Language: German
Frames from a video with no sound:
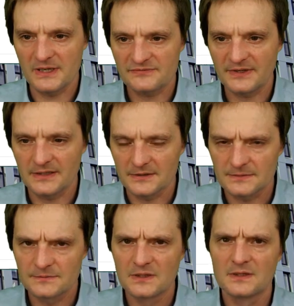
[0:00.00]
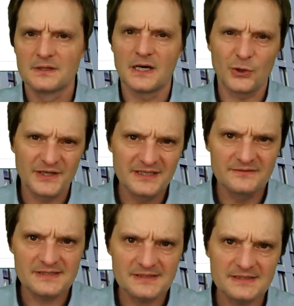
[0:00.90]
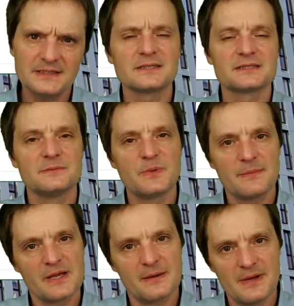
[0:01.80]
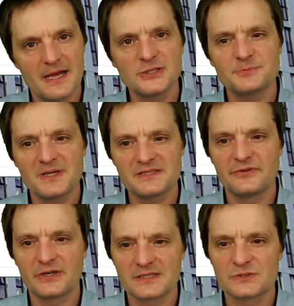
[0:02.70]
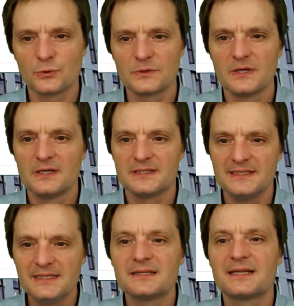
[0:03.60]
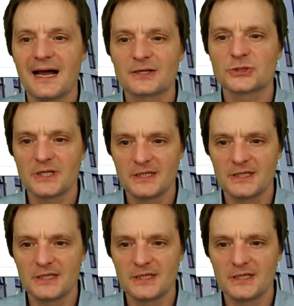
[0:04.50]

fehlen. Auch hier wissen Sie, dass die BPMN-Spezifikation die hier dargestellte